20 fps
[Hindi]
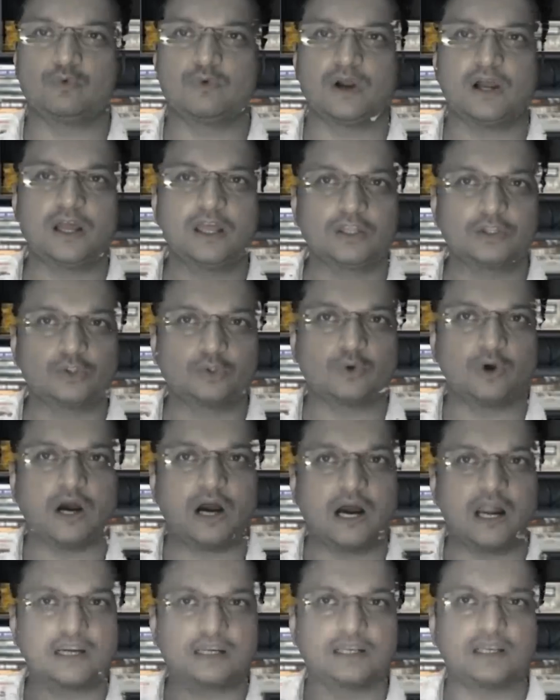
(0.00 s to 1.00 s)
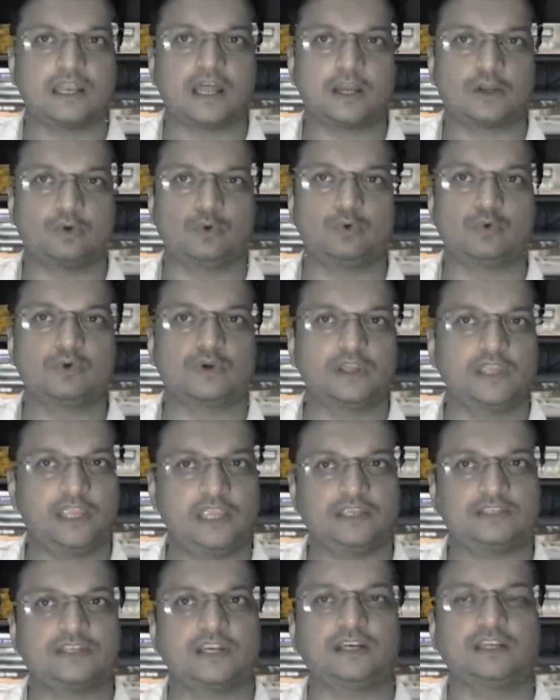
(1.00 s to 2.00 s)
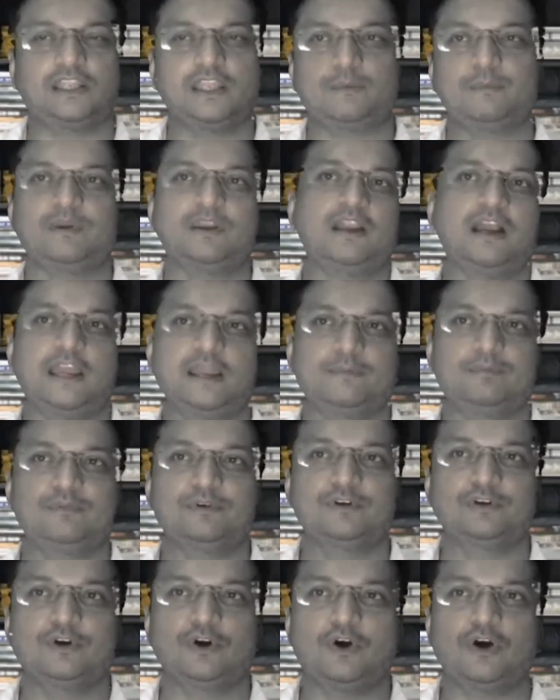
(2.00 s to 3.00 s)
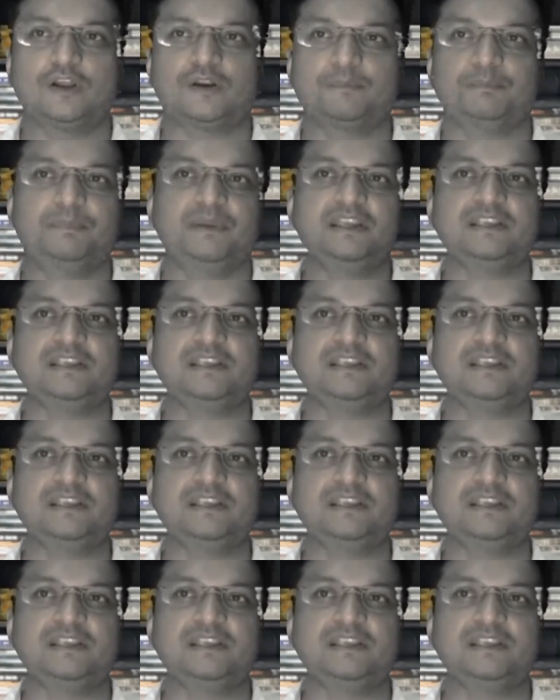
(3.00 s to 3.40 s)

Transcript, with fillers: हुआ तो आठ लाख लोग एक झटके में गायब और